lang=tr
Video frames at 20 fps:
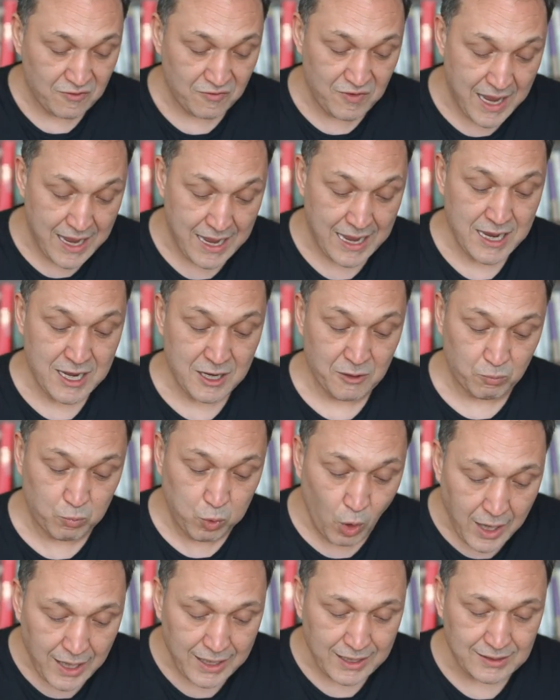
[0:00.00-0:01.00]
ve
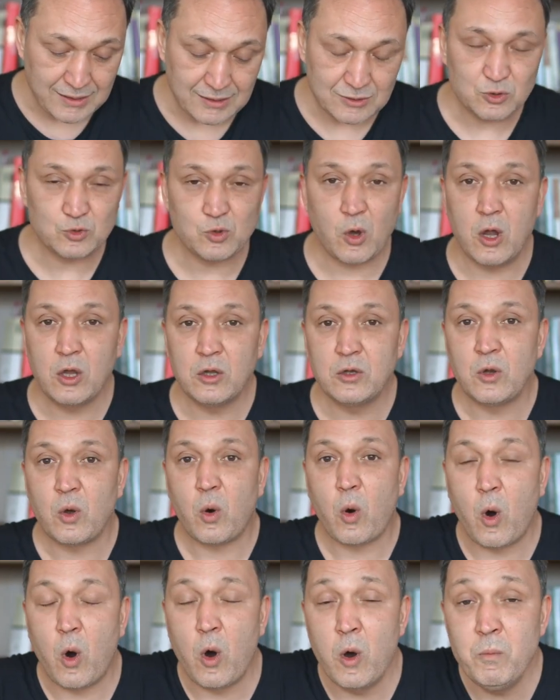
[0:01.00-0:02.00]
bu arada son
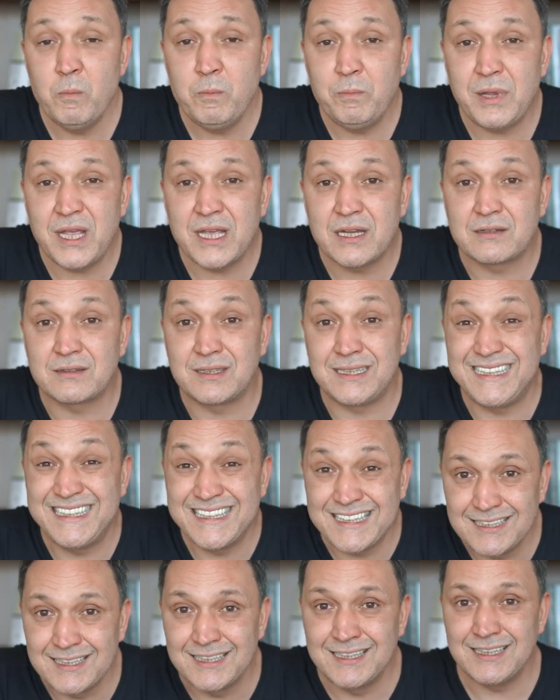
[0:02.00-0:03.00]
11
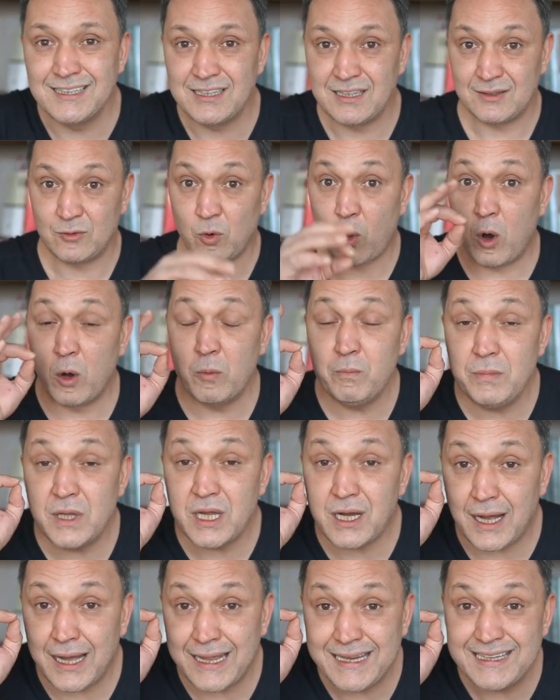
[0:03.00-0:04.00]
yılın
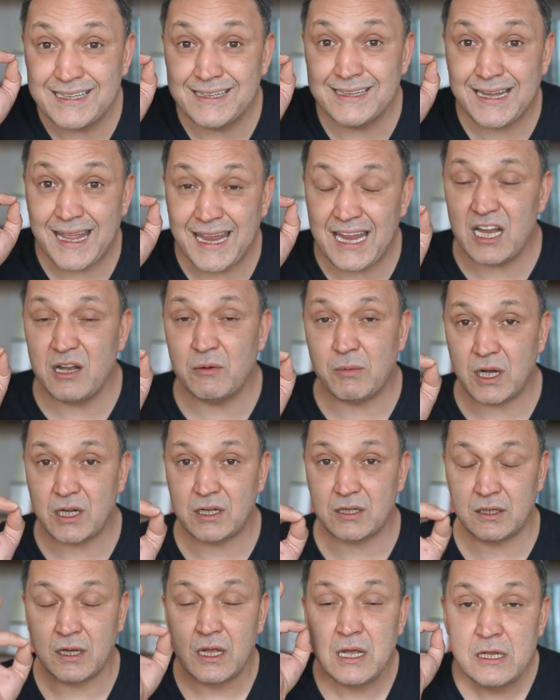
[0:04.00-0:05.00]
11 ayın değil
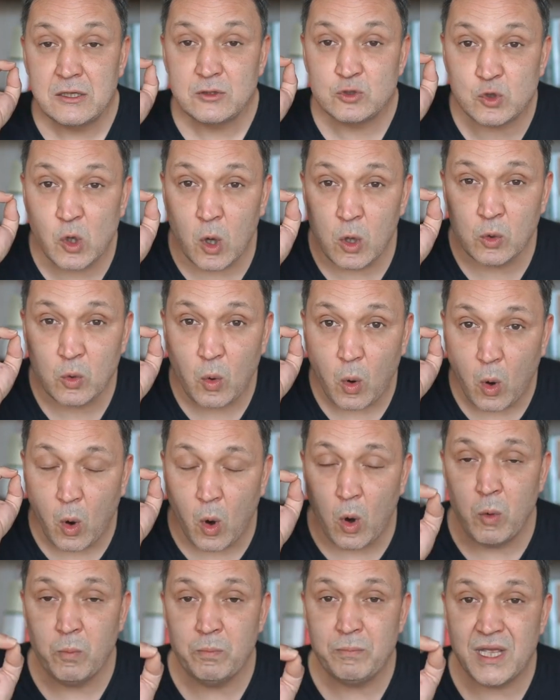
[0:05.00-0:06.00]
bakın son
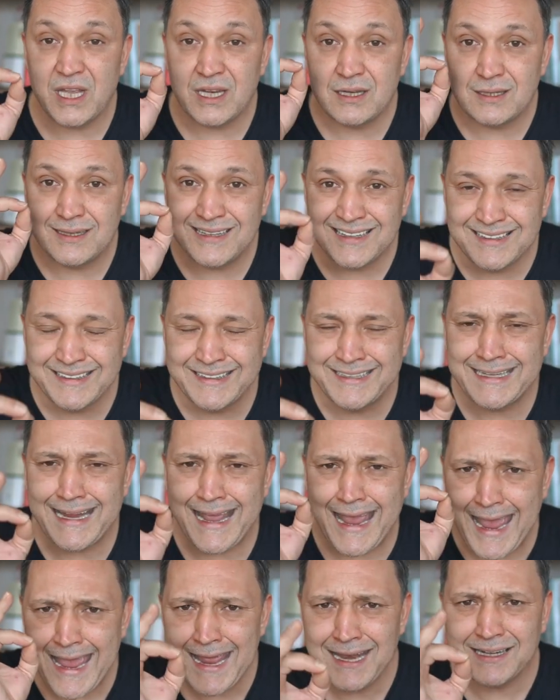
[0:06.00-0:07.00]
11 yılın
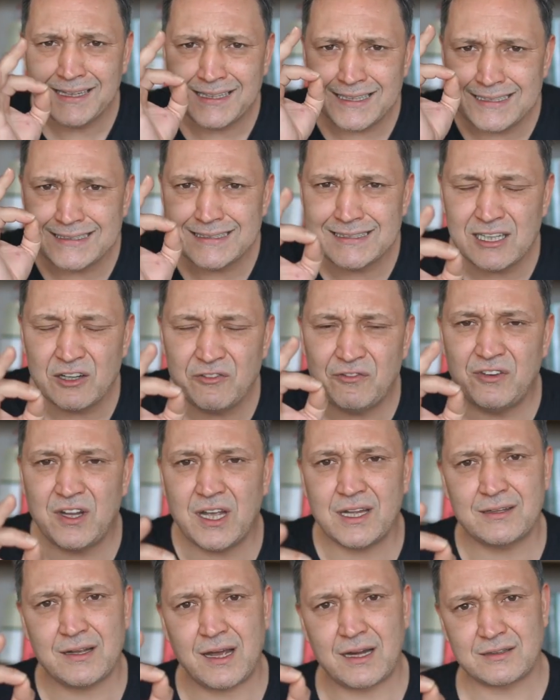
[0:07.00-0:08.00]
en hızlı
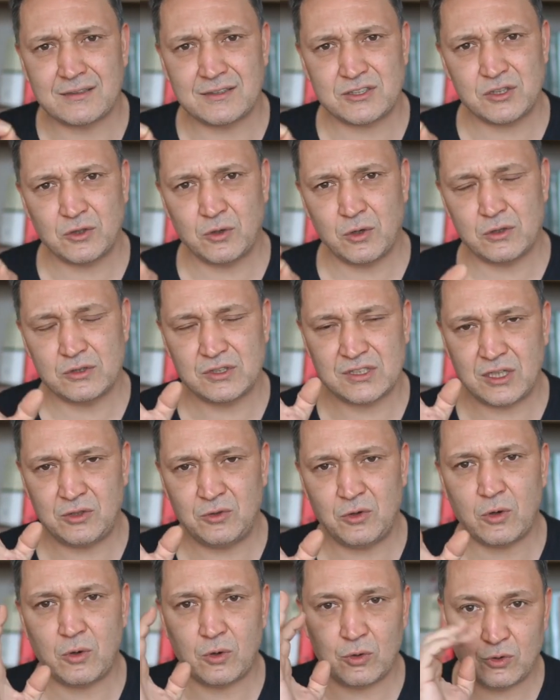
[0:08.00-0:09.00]
fiyat artışı
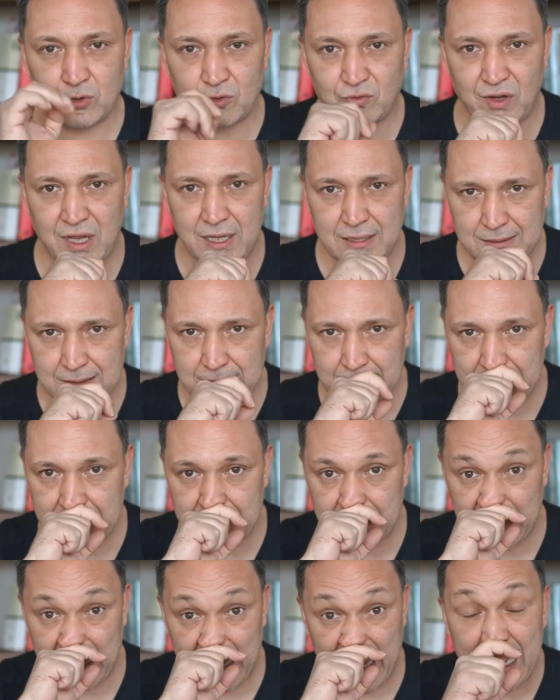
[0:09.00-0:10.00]
gözleniyor konut
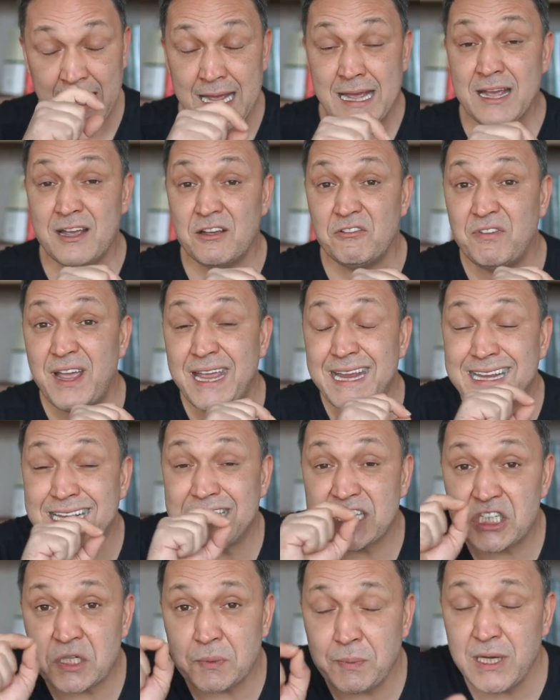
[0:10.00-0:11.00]
fiyatlarında ve
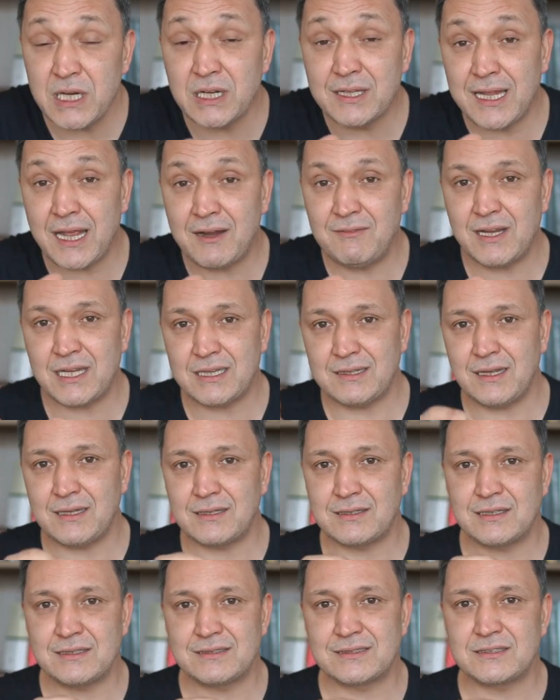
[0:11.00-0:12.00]
hiçbir devlet
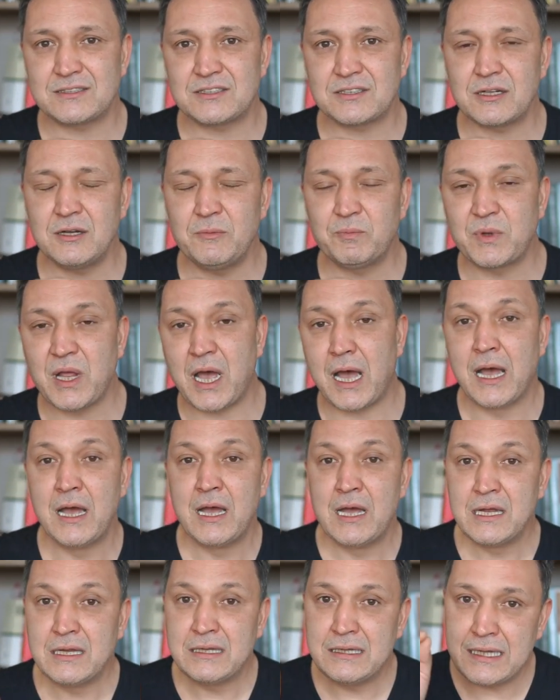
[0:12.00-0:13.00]
yetkisi çıkıp da
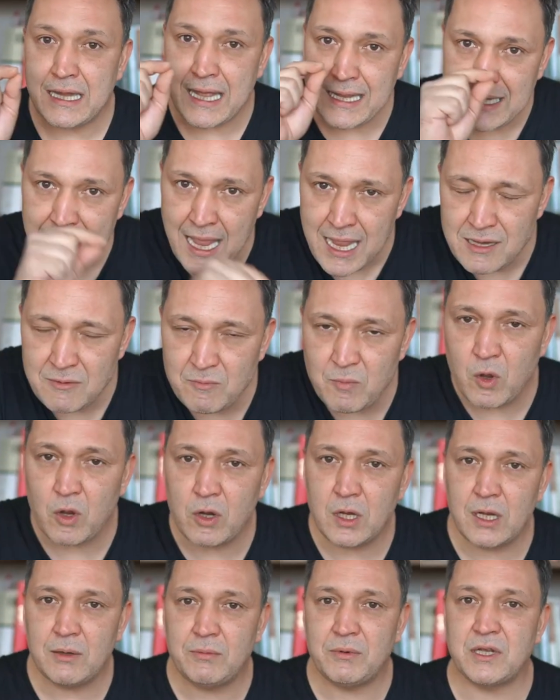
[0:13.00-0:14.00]
neden
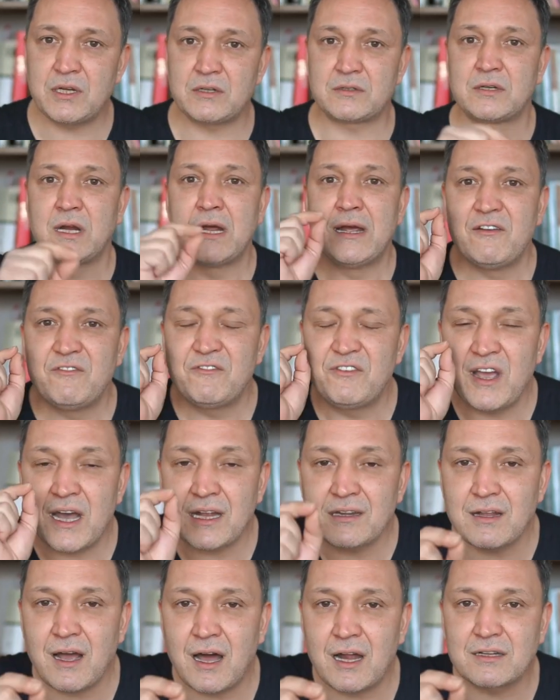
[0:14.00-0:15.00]
böyle bir
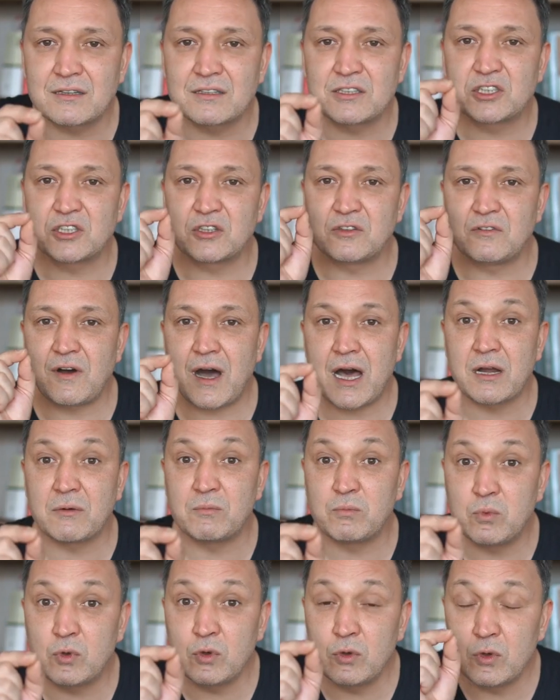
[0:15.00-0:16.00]
fiyat artışı
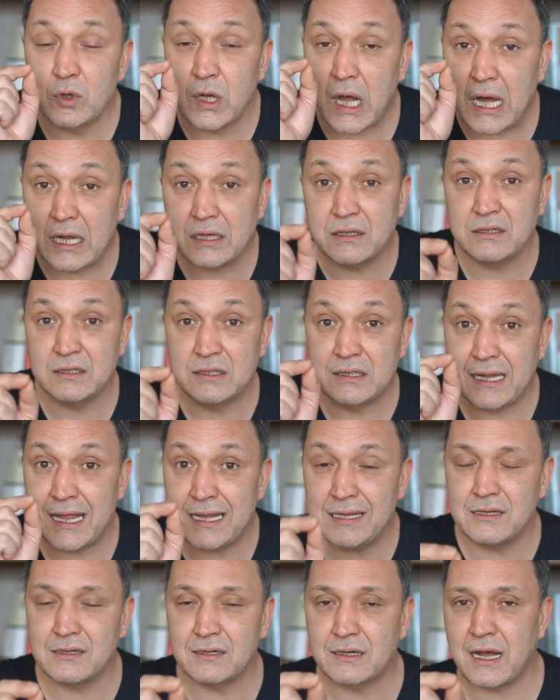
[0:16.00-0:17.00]
var bunun adı
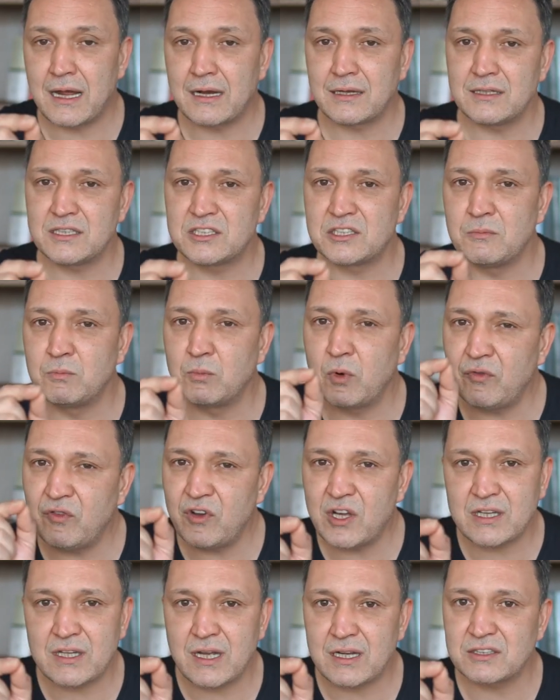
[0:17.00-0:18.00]
nedir kardeşim bu
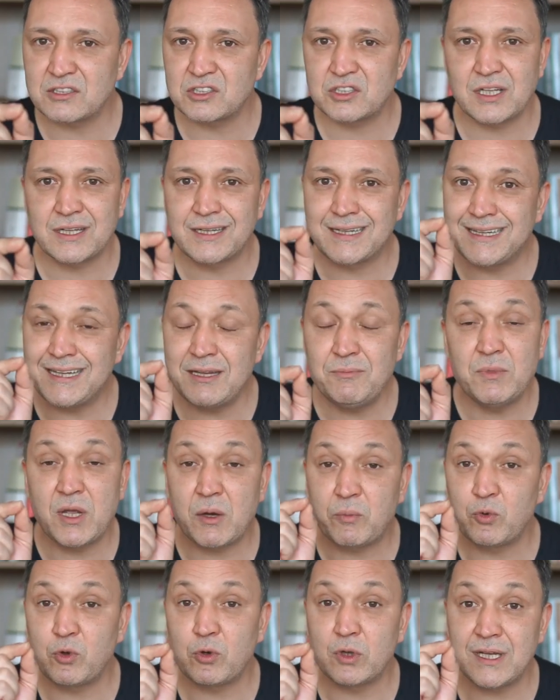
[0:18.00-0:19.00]
fiyat artışları kim
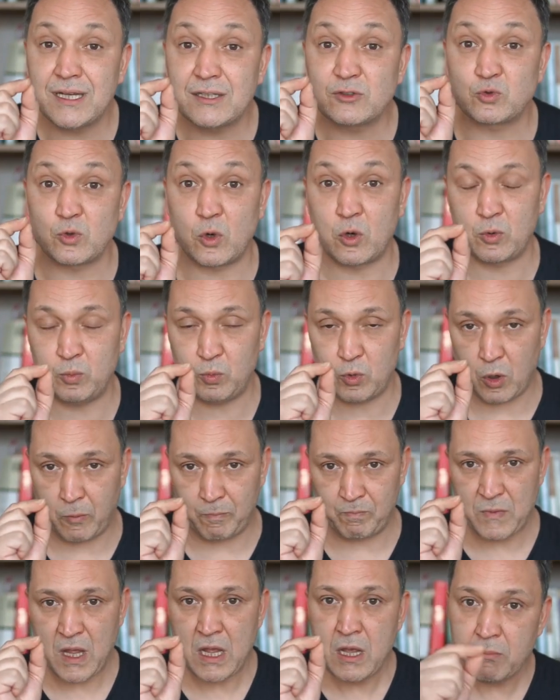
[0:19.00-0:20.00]
yapıyor diye sormuyor.
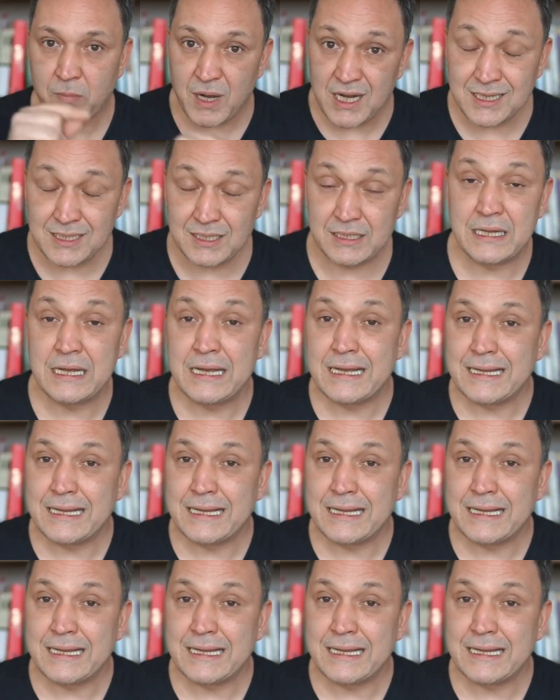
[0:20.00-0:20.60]
Bakın